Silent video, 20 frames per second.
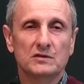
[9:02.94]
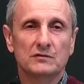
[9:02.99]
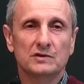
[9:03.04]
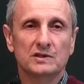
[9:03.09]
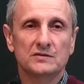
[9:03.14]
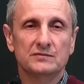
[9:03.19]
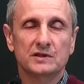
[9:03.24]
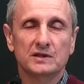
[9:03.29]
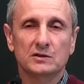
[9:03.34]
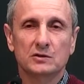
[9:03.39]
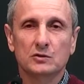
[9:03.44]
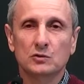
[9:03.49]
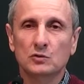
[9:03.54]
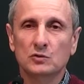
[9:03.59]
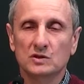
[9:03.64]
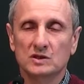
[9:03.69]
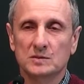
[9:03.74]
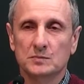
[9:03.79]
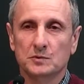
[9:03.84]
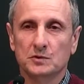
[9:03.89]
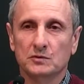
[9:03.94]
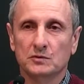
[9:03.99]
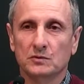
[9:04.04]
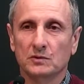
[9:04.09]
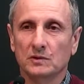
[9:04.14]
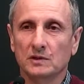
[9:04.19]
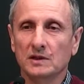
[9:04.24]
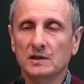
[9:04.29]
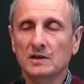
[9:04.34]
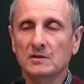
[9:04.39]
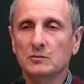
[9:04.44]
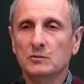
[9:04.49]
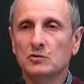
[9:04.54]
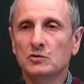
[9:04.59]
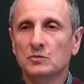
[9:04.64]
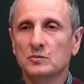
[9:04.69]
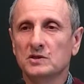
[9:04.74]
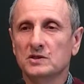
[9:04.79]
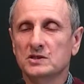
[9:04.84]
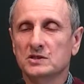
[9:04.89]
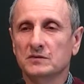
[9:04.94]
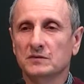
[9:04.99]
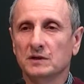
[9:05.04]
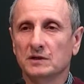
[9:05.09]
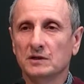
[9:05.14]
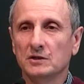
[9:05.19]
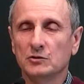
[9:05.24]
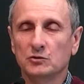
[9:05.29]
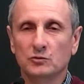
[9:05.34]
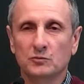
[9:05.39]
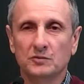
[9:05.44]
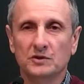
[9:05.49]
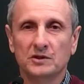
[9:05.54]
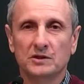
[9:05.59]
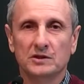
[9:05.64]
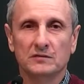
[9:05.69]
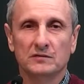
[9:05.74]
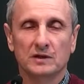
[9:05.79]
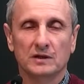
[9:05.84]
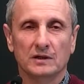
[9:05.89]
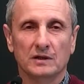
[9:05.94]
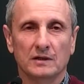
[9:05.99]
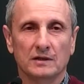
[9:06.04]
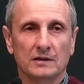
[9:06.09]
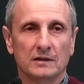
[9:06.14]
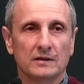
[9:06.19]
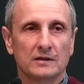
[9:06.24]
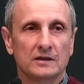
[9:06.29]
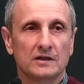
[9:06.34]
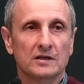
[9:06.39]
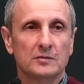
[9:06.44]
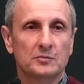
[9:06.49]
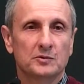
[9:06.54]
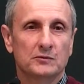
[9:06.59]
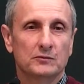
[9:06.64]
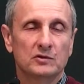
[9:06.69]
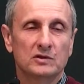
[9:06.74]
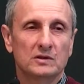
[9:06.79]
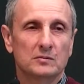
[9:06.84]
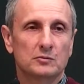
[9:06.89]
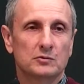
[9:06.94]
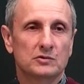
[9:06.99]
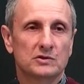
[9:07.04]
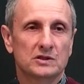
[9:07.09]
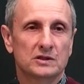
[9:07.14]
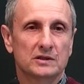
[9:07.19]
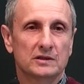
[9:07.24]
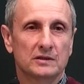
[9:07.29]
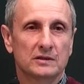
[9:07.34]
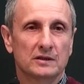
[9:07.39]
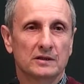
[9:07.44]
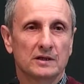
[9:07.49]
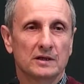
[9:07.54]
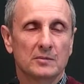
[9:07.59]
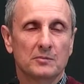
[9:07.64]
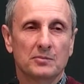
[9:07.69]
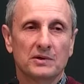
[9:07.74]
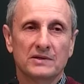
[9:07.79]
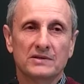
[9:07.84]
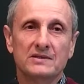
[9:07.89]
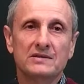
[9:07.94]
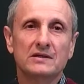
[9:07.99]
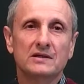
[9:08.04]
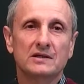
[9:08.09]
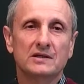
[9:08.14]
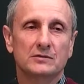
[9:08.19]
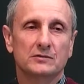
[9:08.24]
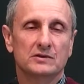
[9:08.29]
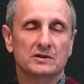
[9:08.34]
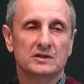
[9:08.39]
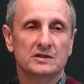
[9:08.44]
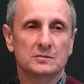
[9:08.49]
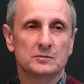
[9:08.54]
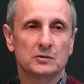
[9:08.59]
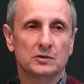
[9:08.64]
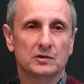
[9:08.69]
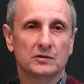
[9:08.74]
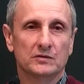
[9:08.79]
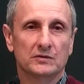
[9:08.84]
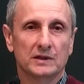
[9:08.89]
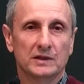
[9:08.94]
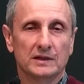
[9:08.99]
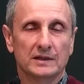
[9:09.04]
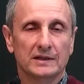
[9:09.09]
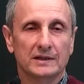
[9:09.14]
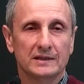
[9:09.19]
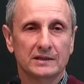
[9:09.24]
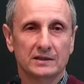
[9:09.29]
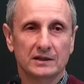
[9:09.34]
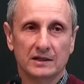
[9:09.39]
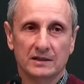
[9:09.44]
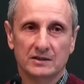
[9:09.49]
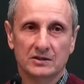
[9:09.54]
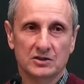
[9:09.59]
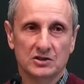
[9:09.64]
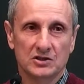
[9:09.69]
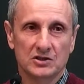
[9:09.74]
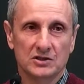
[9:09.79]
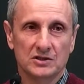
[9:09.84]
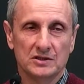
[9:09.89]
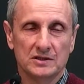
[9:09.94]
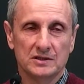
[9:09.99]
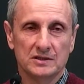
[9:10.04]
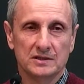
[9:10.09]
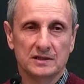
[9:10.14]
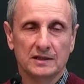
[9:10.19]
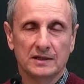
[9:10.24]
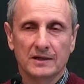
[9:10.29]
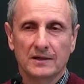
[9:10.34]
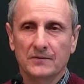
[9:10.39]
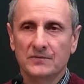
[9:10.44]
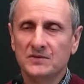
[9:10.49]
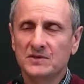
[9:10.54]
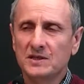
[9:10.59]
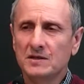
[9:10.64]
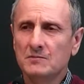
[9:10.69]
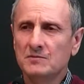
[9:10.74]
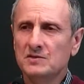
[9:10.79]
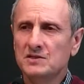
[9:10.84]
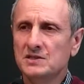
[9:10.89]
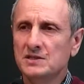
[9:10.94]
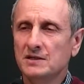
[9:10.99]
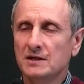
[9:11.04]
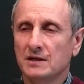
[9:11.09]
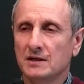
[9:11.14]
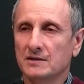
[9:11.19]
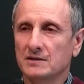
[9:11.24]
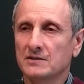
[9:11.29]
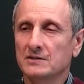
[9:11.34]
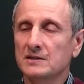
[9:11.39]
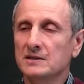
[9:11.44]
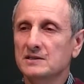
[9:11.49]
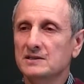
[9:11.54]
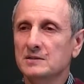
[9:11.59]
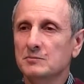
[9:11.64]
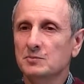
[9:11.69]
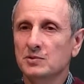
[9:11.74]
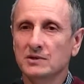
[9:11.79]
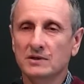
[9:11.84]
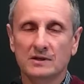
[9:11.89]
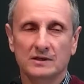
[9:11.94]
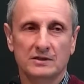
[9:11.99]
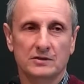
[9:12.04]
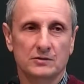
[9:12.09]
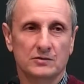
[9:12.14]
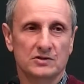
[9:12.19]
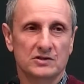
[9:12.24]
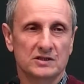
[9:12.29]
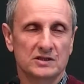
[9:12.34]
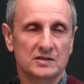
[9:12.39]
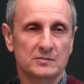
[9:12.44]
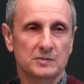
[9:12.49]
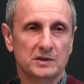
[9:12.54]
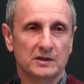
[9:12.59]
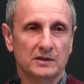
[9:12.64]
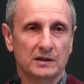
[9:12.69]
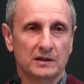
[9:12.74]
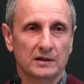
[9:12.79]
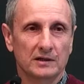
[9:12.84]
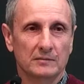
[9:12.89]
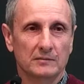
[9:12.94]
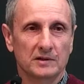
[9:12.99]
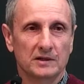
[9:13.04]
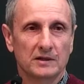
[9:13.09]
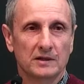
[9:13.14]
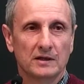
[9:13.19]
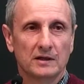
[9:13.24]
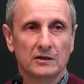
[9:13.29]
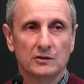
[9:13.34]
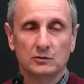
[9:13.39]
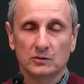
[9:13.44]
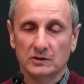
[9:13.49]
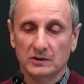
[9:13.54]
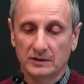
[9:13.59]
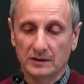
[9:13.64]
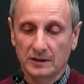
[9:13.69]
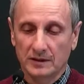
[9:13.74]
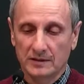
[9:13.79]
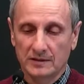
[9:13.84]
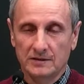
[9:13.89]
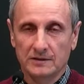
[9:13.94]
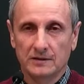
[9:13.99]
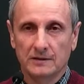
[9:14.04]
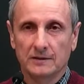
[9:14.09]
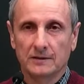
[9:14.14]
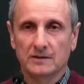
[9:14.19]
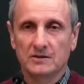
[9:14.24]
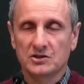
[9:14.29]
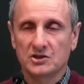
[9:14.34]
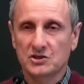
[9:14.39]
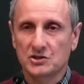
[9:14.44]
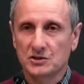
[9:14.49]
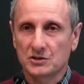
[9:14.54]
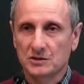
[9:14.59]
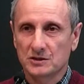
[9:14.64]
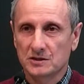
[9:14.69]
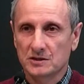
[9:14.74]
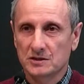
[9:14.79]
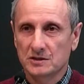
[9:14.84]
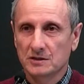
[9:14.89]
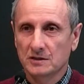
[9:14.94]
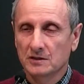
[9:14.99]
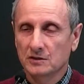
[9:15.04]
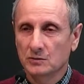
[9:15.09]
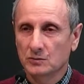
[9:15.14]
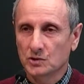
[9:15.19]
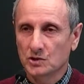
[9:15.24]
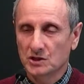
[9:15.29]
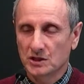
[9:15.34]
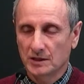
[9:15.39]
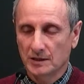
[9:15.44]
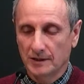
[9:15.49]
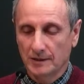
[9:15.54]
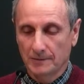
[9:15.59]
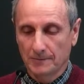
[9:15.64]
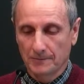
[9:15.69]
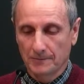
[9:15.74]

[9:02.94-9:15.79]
возвать Господу или умершего, или убитого, и по воле Божьей поднять его из мертвых и дать жизнь. Не взять, не забрать ее жизнь металлом, но дать жизнь душе,